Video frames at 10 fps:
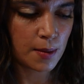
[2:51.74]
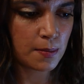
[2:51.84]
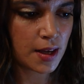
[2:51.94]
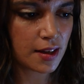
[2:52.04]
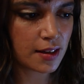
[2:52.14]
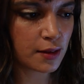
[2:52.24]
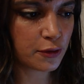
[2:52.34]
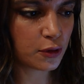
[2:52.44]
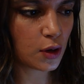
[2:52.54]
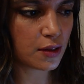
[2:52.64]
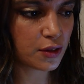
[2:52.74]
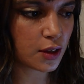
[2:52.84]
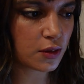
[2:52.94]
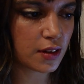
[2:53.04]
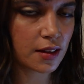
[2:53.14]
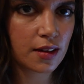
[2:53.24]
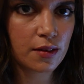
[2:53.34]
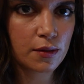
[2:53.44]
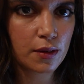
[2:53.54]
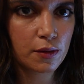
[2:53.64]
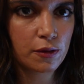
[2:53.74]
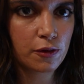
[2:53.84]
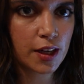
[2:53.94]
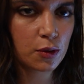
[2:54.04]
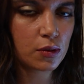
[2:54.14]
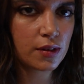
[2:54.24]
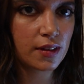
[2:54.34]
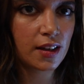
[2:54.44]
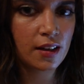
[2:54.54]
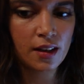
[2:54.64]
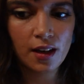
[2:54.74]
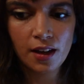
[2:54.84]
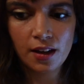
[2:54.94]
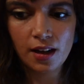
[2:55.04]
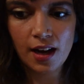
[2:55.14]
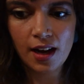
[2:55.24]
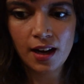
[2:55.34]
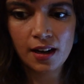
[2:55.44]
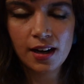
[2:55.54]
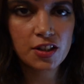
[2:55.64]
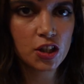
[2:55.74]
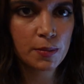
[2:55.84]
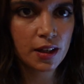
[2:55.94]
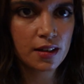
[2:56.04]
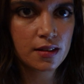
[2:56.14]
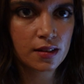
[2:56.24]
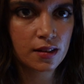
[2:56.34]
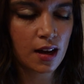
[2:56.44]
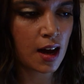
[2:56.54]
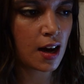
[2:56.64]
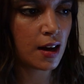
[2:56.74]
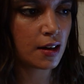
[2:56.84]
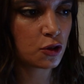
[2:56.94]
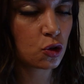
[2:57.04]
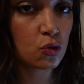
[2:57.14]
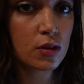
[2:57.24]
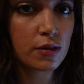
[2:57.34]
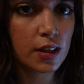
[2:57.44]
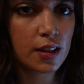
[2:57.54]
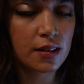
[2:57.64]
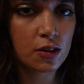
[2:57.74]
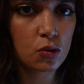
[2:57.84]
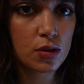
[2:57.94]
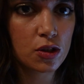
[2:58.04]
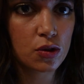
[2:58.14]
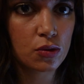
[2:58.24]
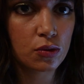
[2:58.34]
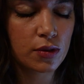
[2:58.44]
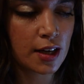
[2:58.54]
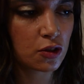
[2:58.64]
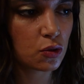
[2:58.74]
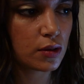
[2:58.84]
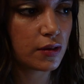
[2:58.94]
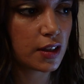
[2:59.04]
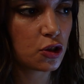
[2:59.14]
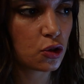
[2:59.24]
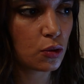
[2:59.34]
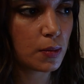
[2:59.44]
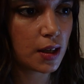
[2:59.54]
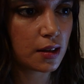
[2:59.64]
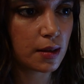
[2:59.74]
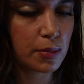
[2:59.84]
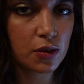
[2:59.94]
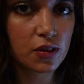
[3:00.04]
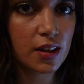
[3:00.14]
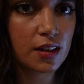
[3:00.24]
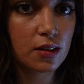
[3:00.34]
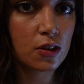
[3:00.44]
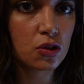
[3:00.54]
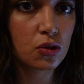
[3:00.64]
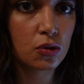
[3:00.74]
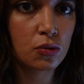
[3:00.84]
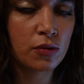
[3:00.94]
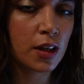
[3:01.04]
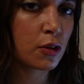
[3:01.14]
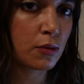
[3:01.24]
mais il faut avoir une certaine faculté à lâcher prise, à suivre les intuitions, à suivre les chemins, les pensées étranges que, vers,